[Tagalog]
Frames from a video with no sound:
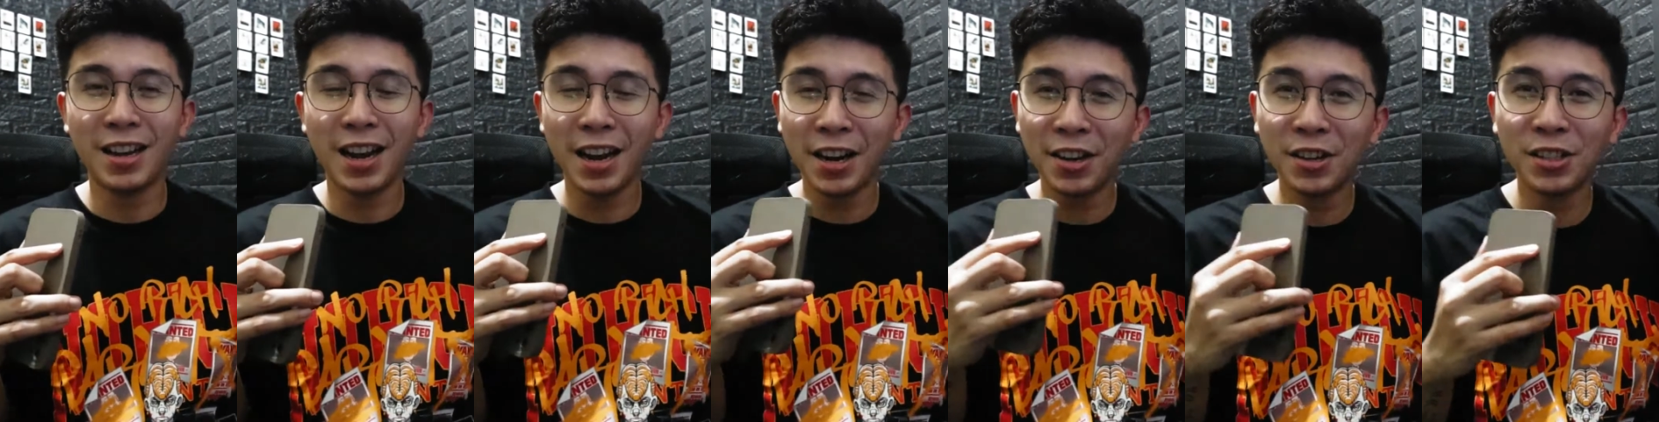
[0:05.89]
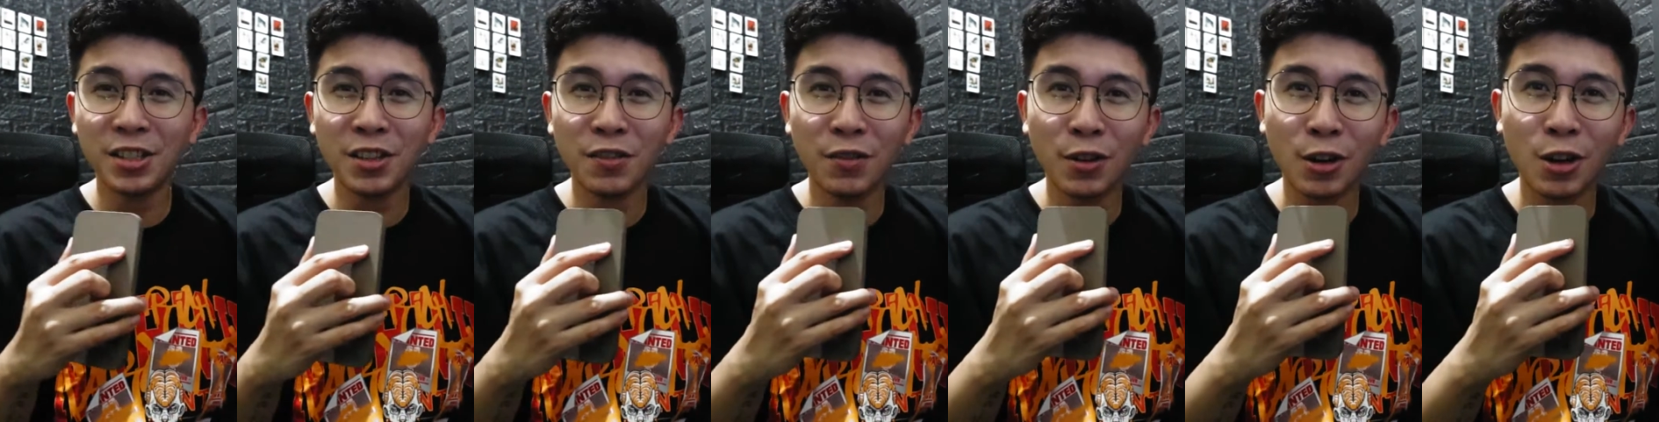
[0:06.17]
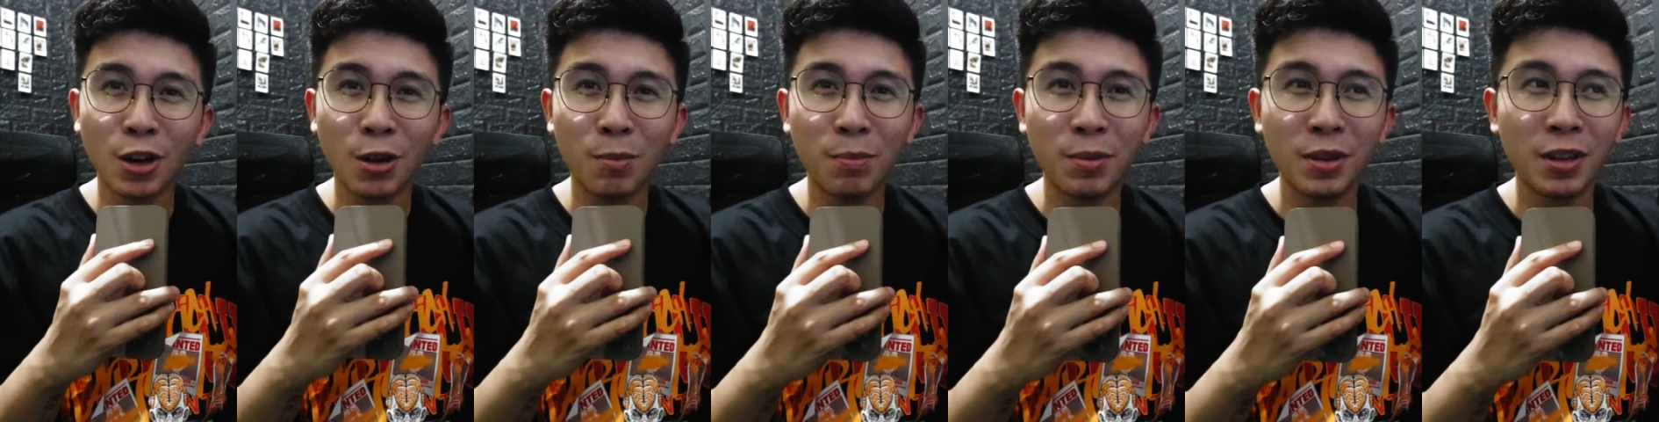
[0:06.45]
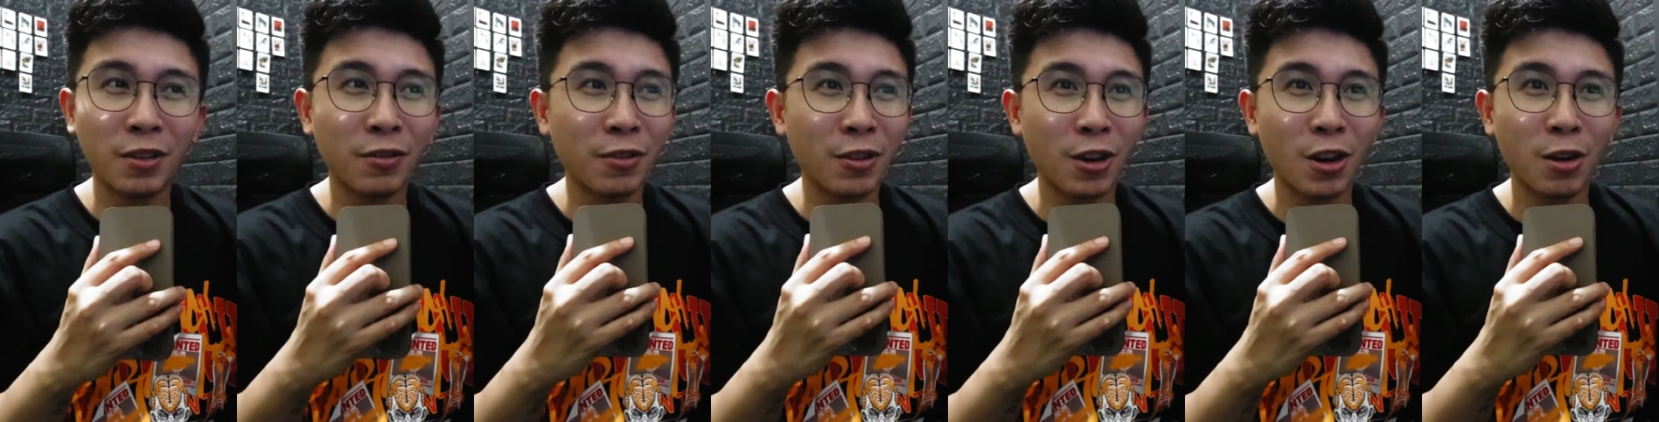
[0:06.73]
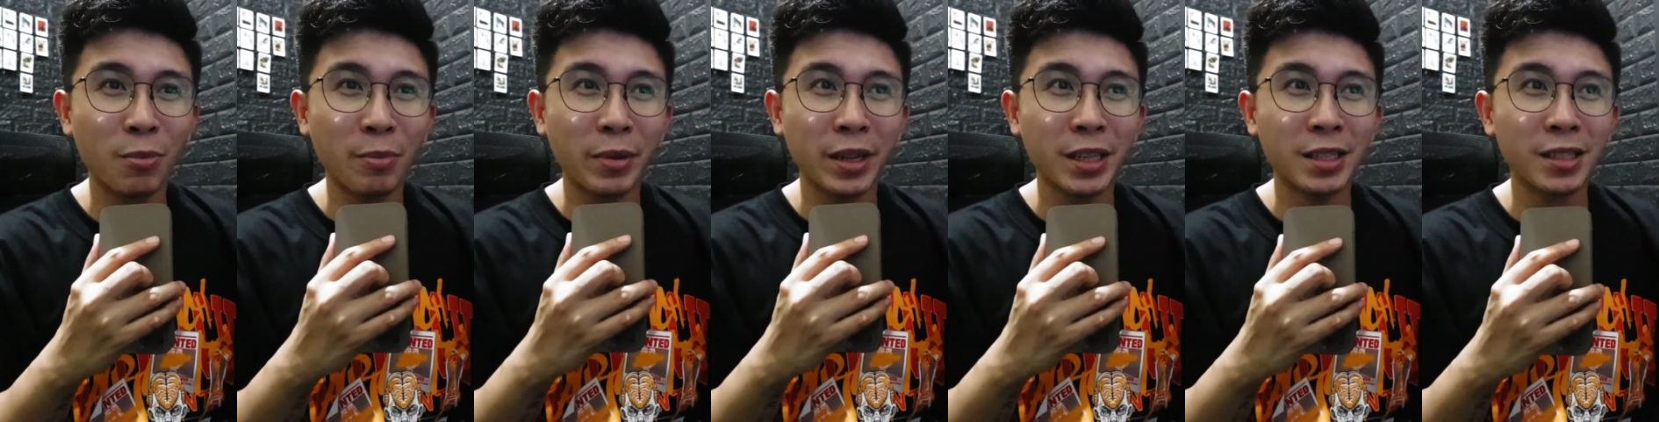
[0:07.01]
I received a couple of
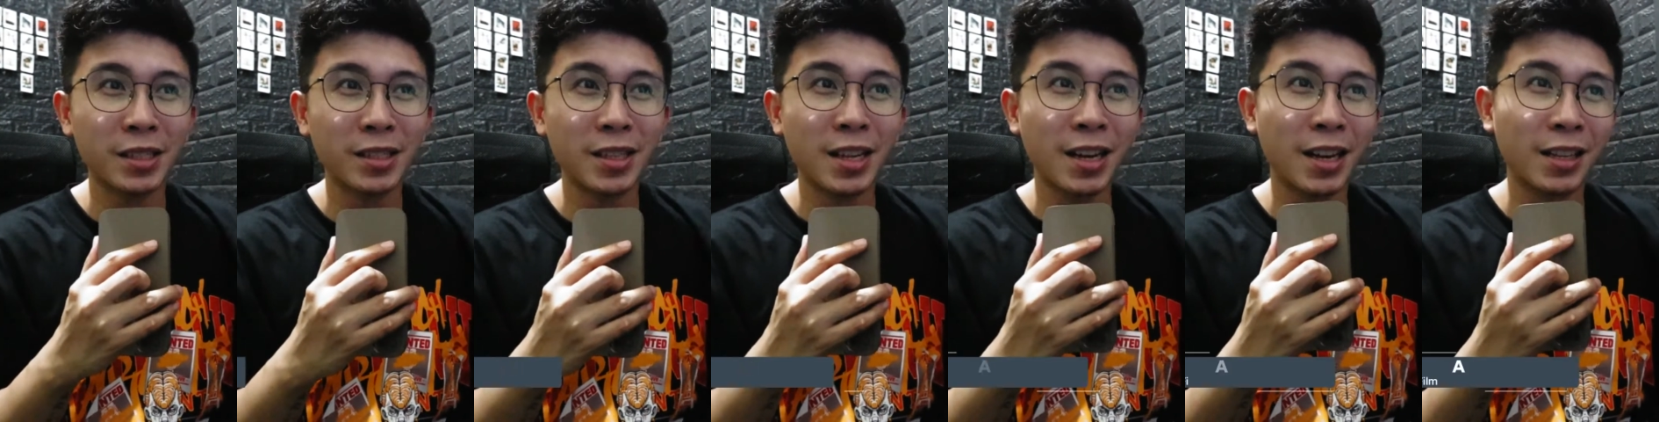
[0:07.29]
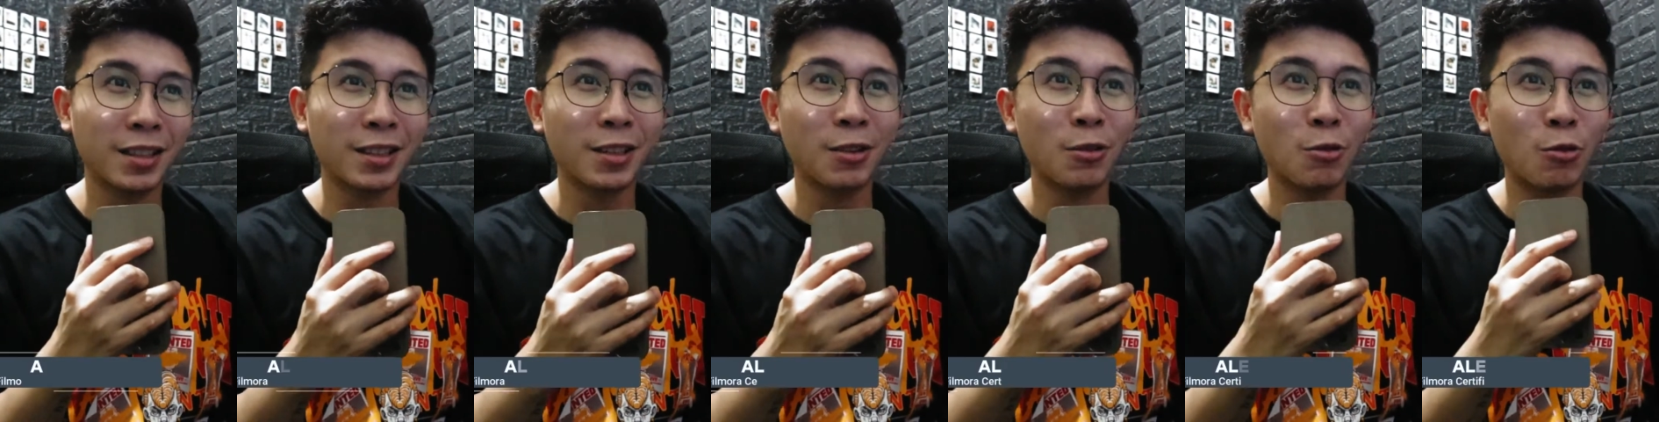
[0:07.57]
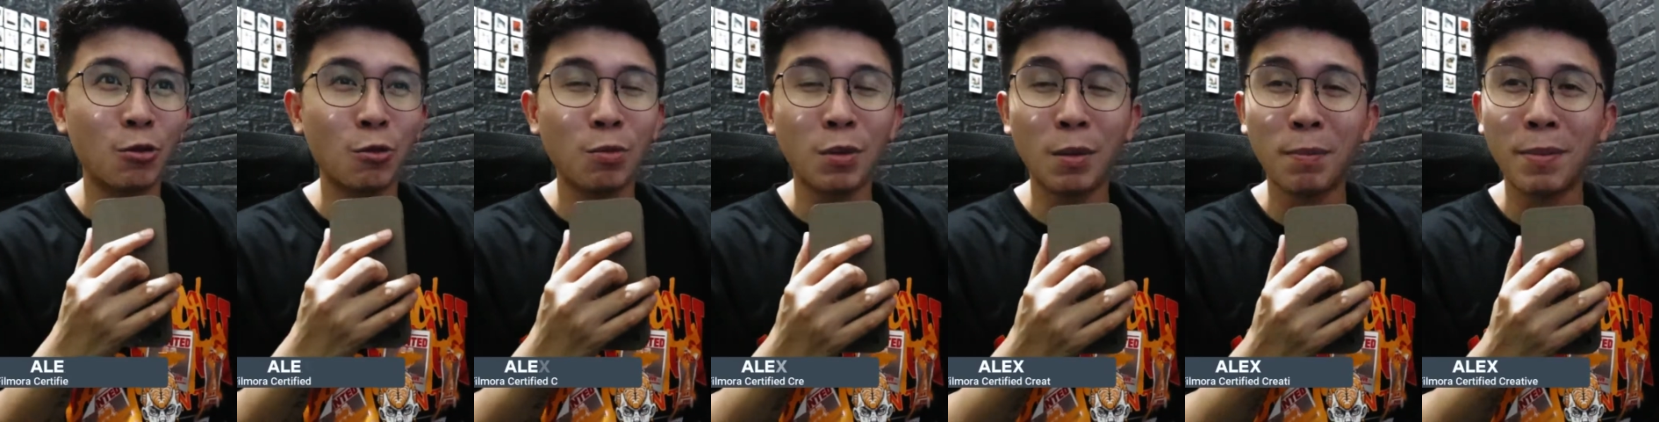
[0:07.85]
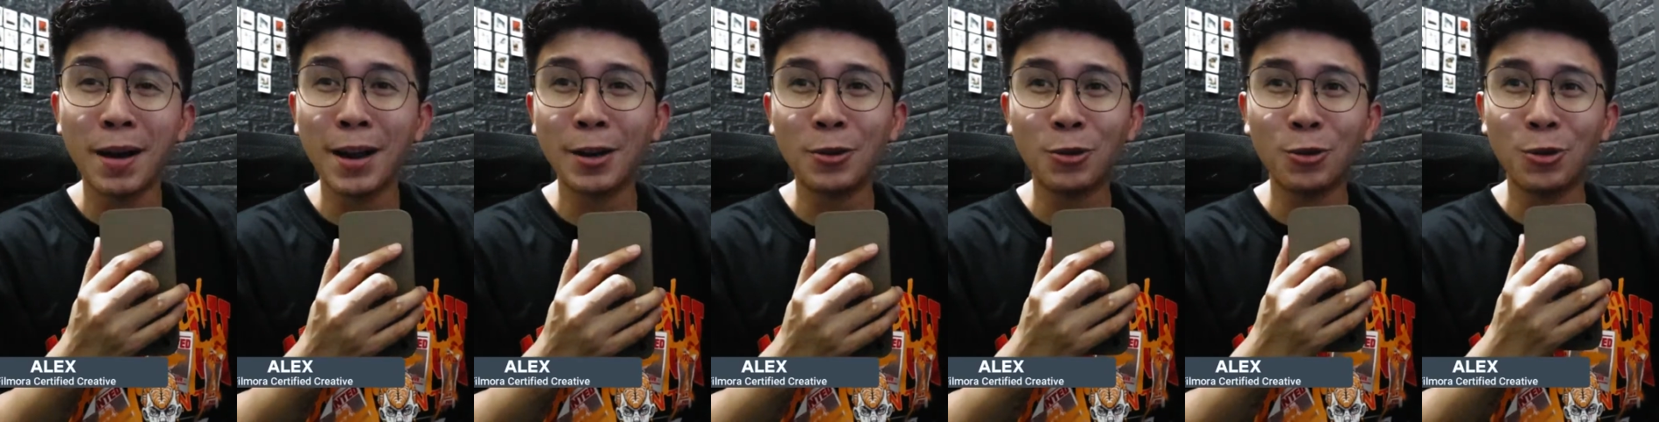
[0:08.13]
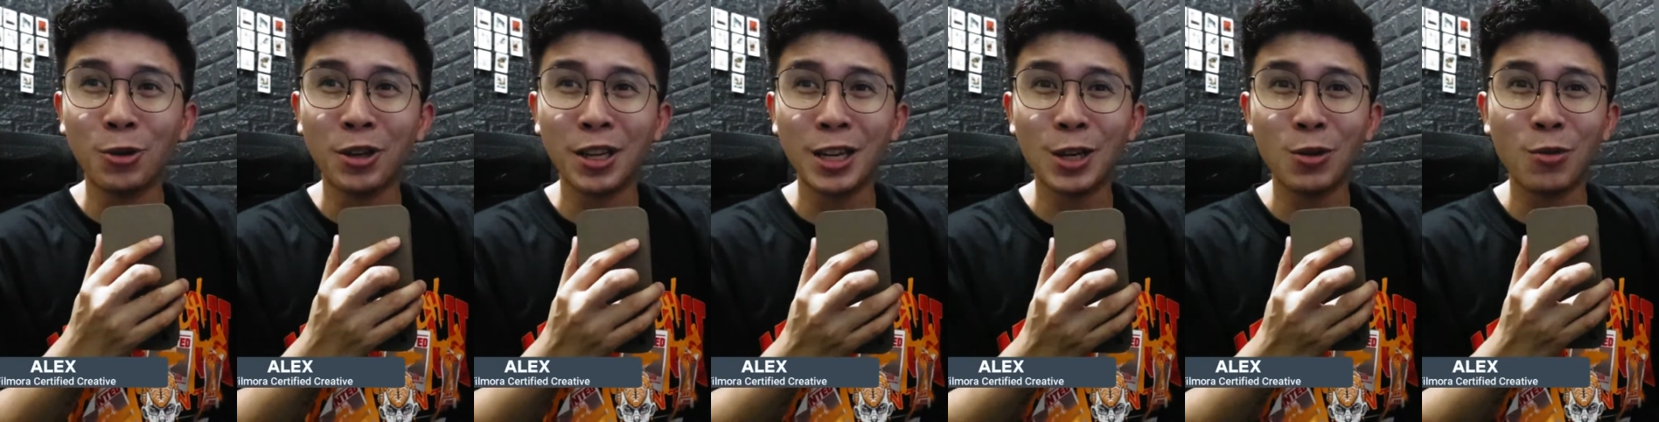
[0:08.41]
comments, tinatanong ko pa
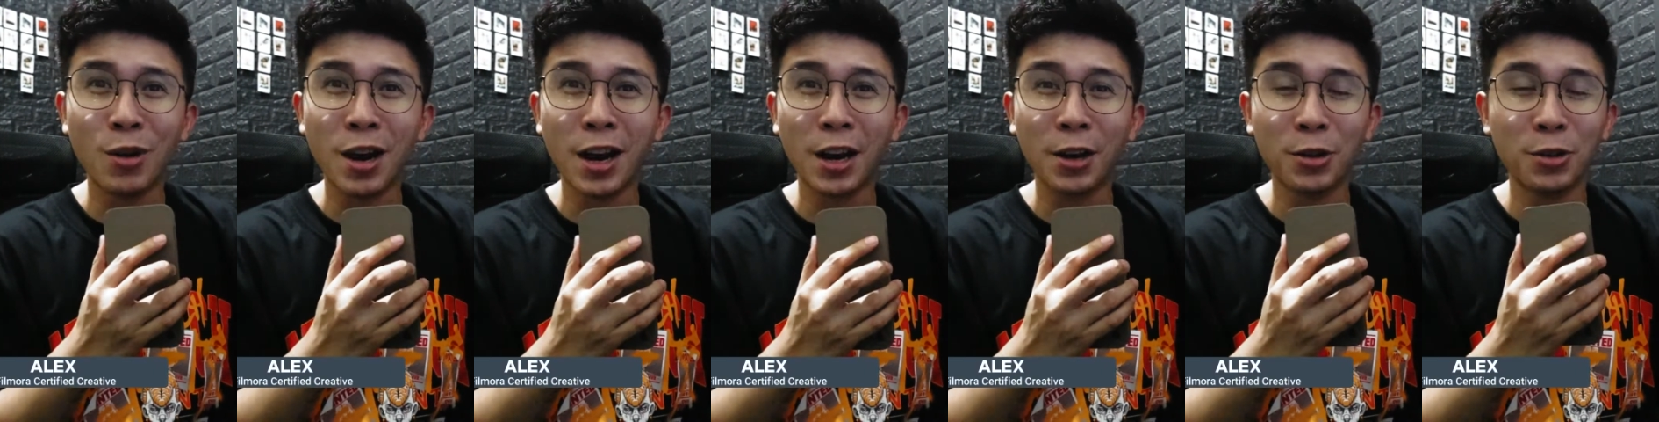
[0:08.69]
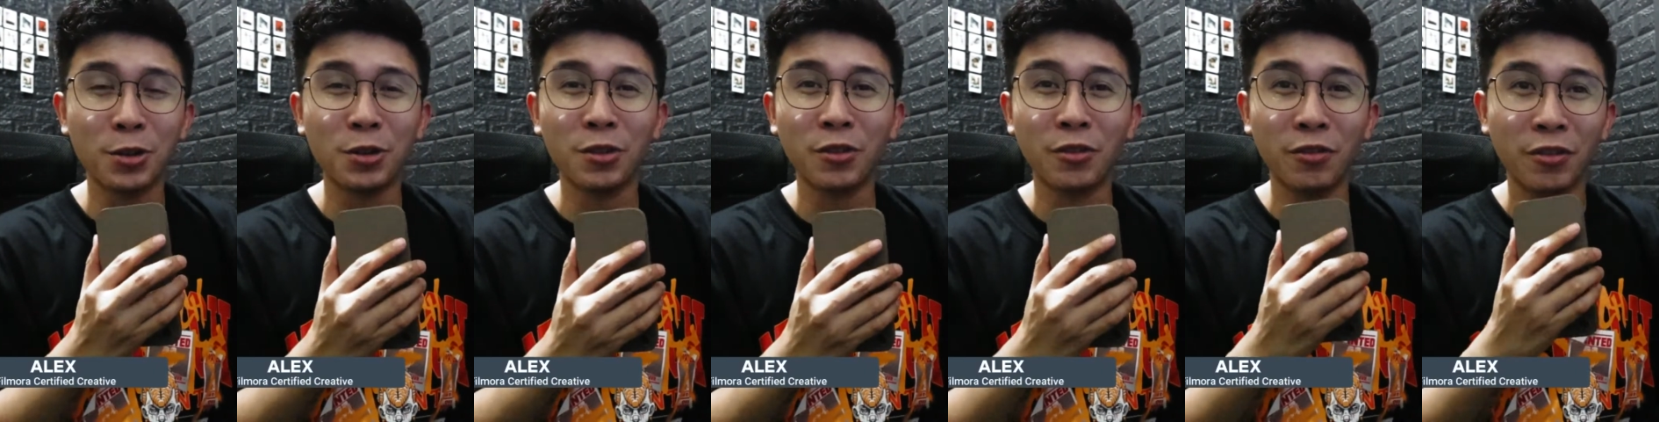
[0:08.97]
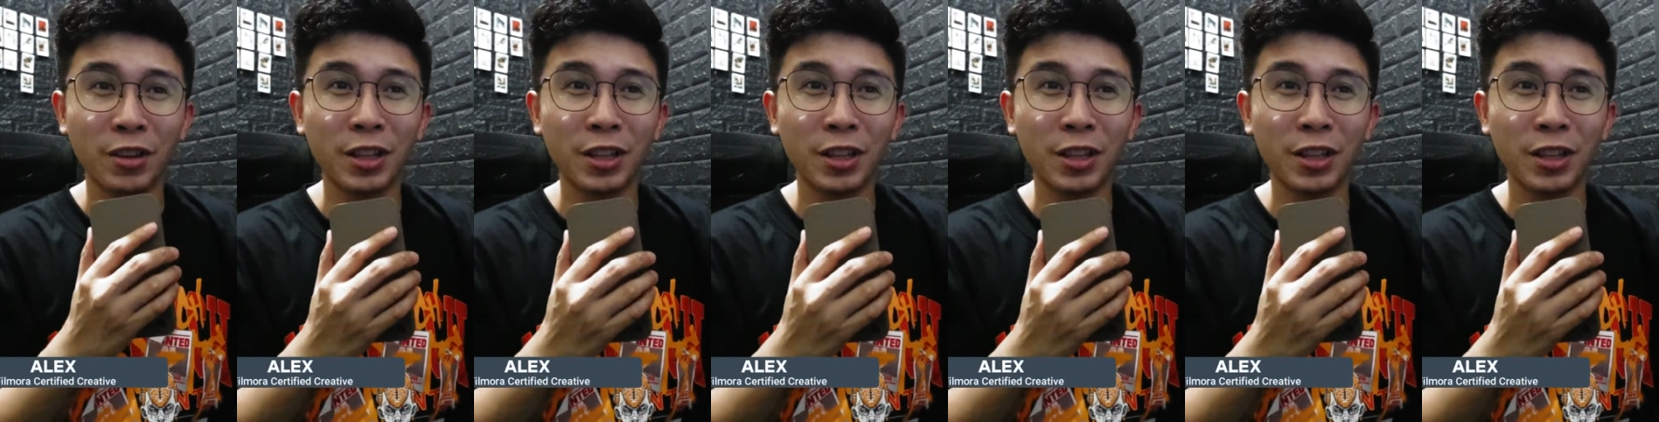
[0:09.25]
paano ko ginawa ngayon yung